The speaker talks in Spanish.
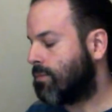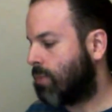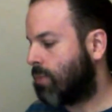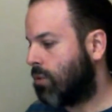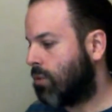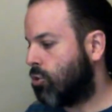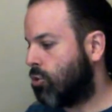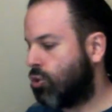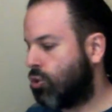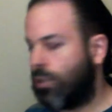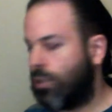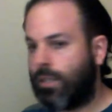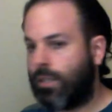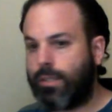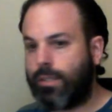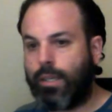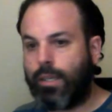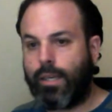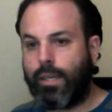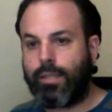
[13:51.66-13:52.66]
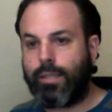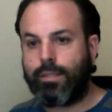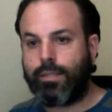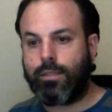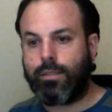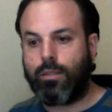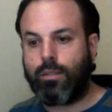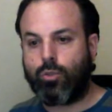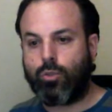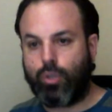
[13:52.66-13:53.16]
no sin
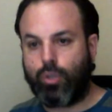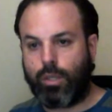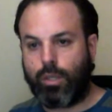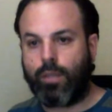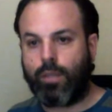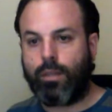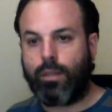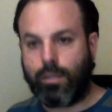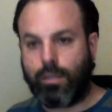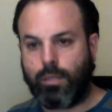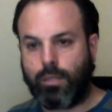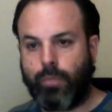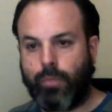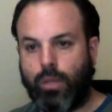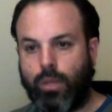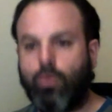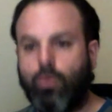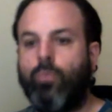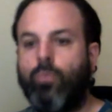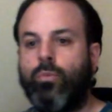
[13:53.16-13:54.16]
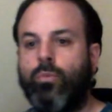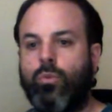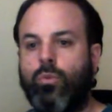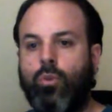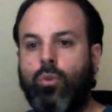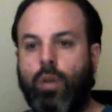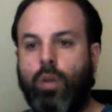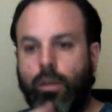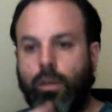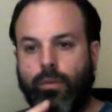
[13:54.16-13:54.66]
decirles lo siguiente que siempre digo.
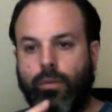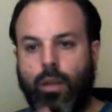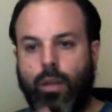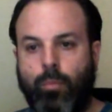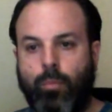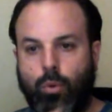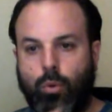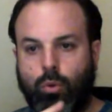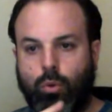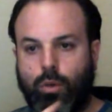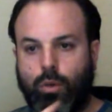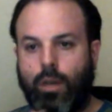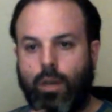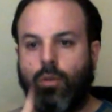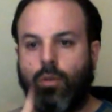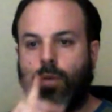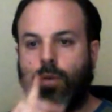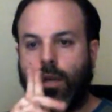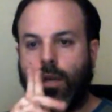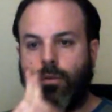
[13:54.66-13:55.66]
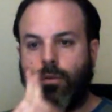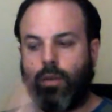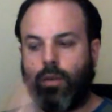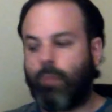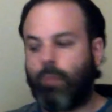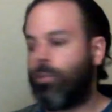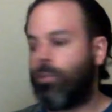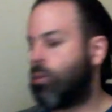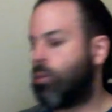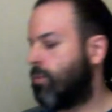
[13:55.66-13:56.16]
No califiquen por corral, no
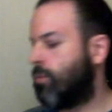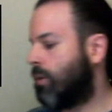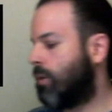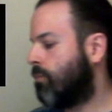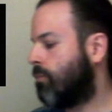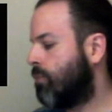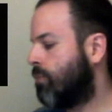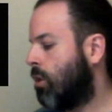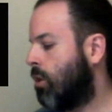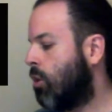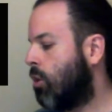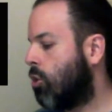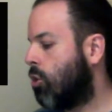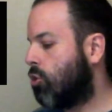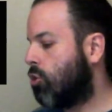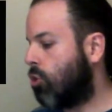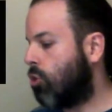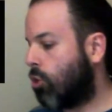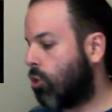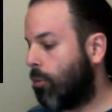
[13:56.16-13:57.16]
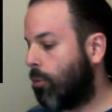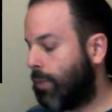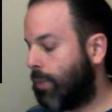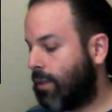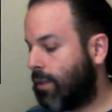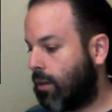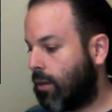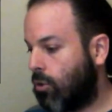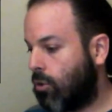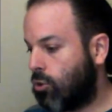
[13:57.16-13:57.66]
califiquen por número, no
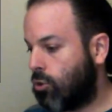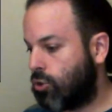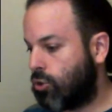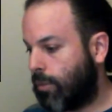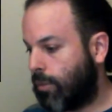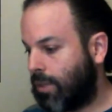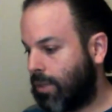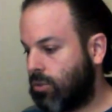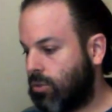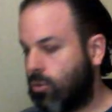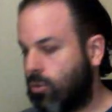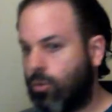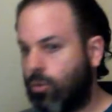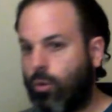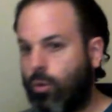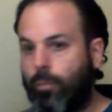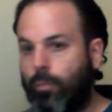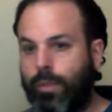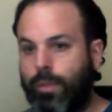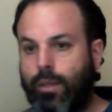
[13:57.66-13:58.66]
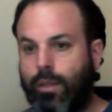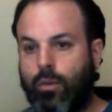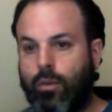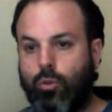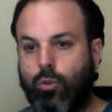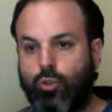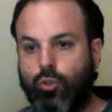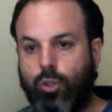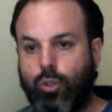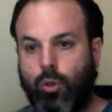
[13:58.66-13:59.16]
compitan con los demás, compitan
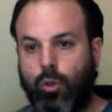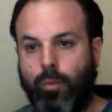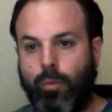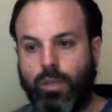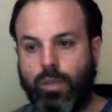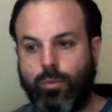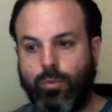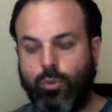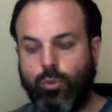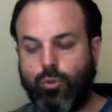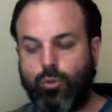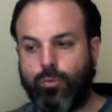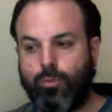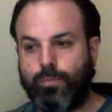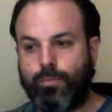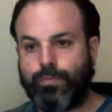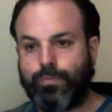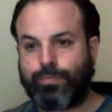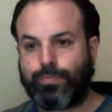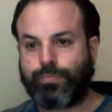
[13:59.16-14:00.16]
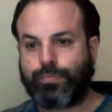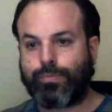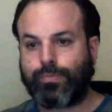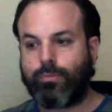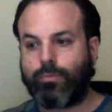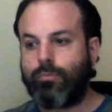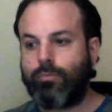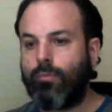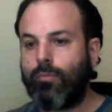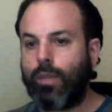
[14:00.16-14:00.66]
consigo mismos
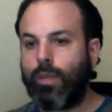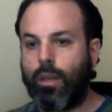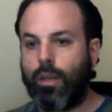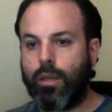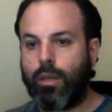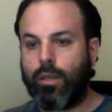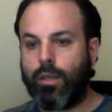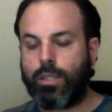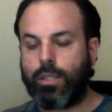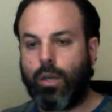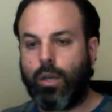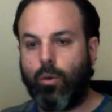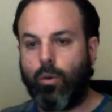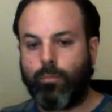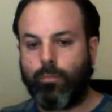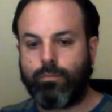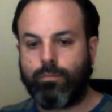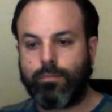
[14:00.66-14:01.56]
Chao.